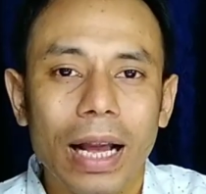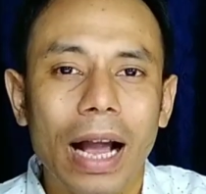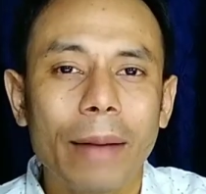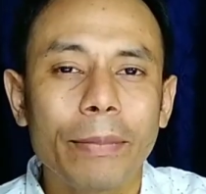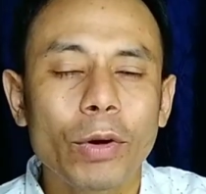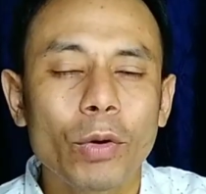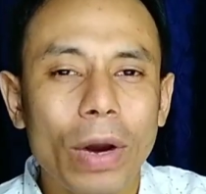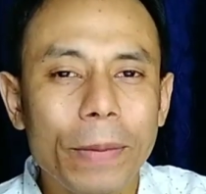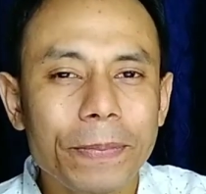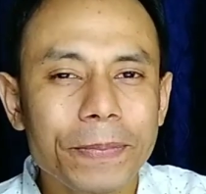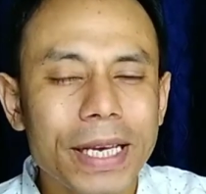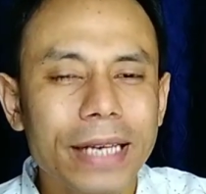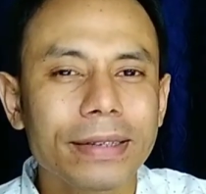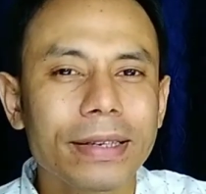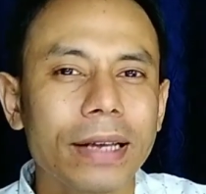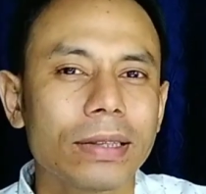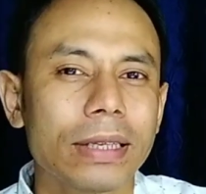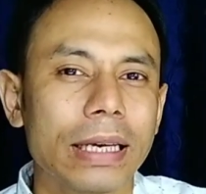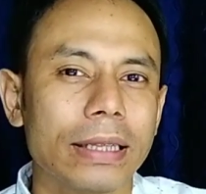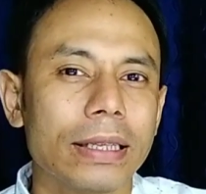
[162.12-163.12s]
আমি
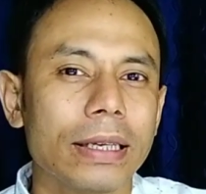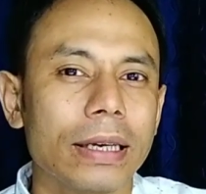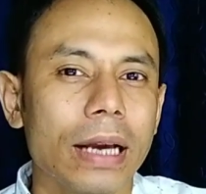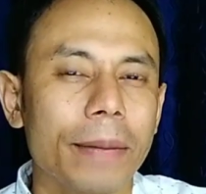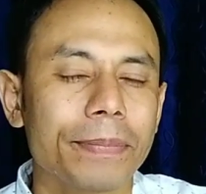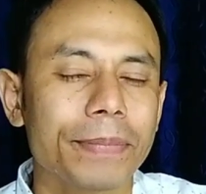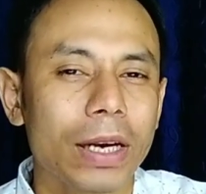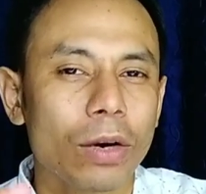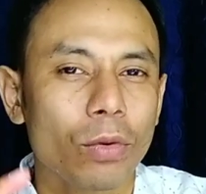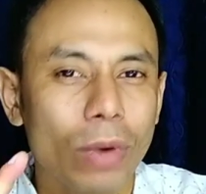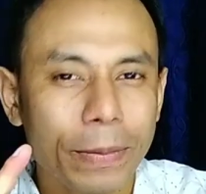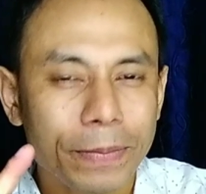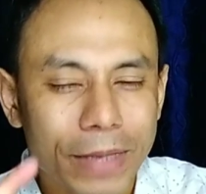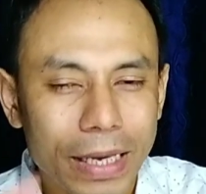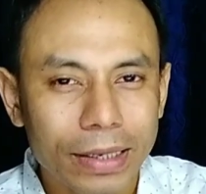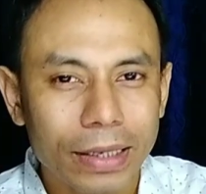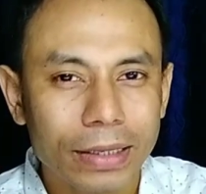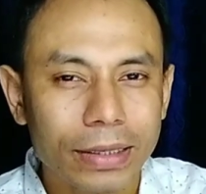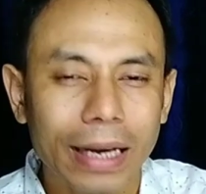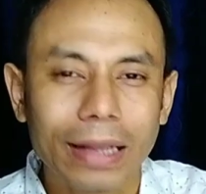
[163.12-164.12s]
ওয়েবসাইটটা দিয়ে দিই আপনারা
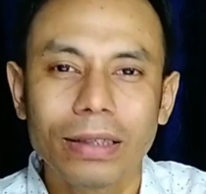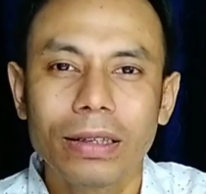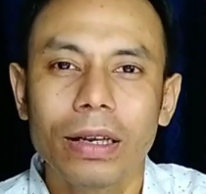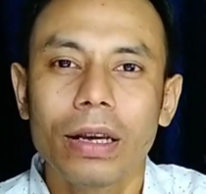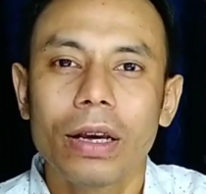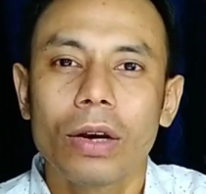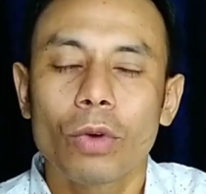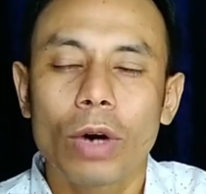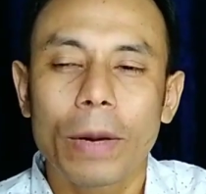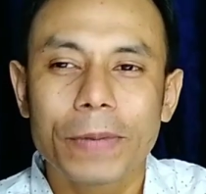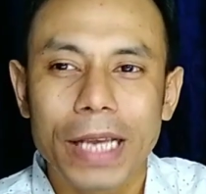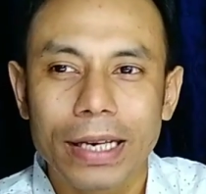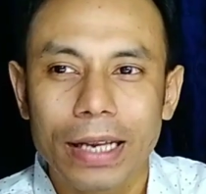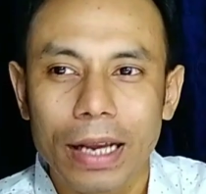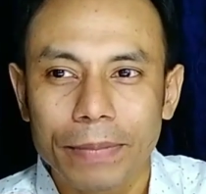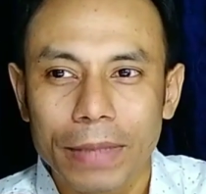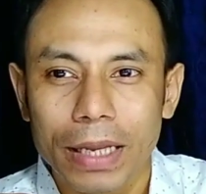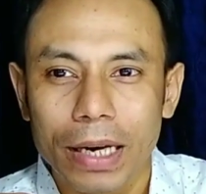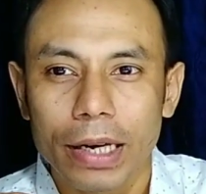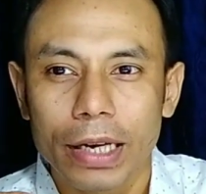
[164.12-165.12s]
ওয়েবসাইটে যান ওয়েবসাইটে
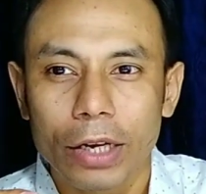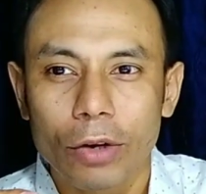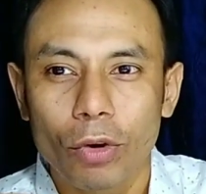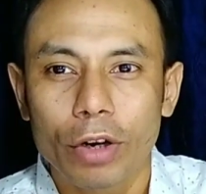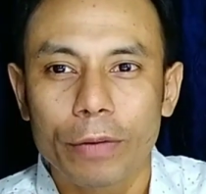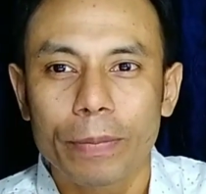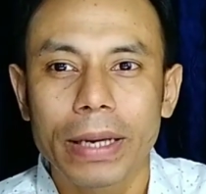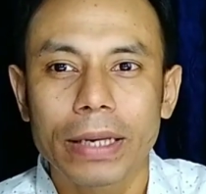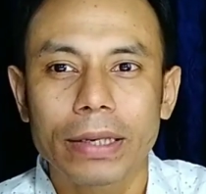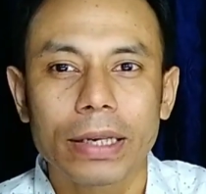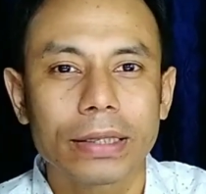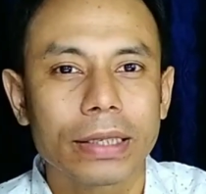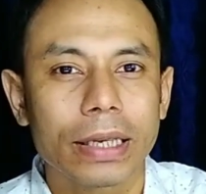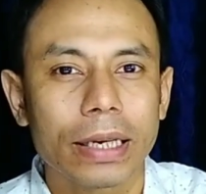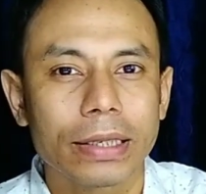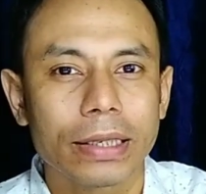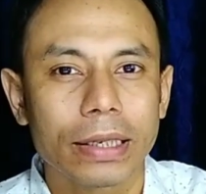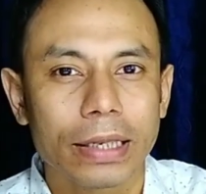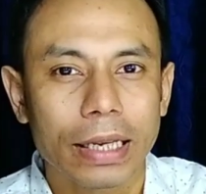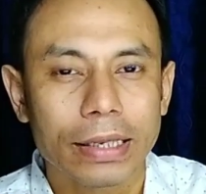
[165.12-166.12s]
আপনারা রিক্রুটমেন্টের যে
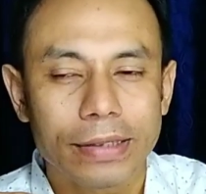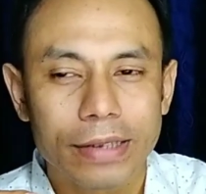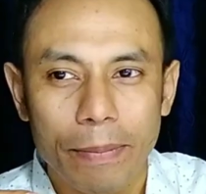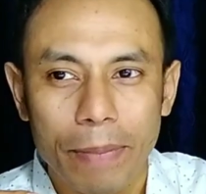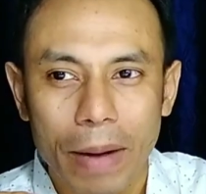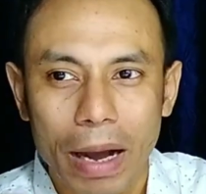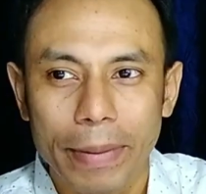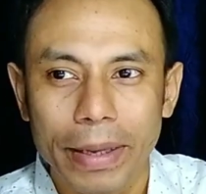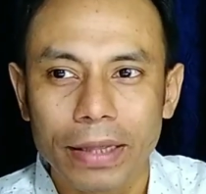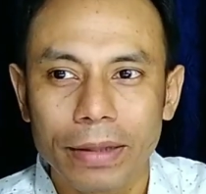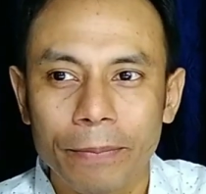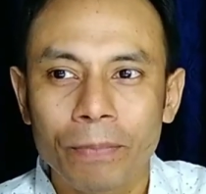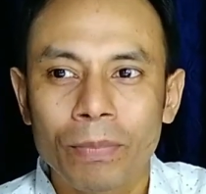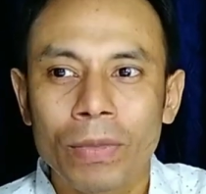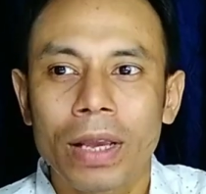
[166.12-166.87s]
ডিটেলসটা পাবেন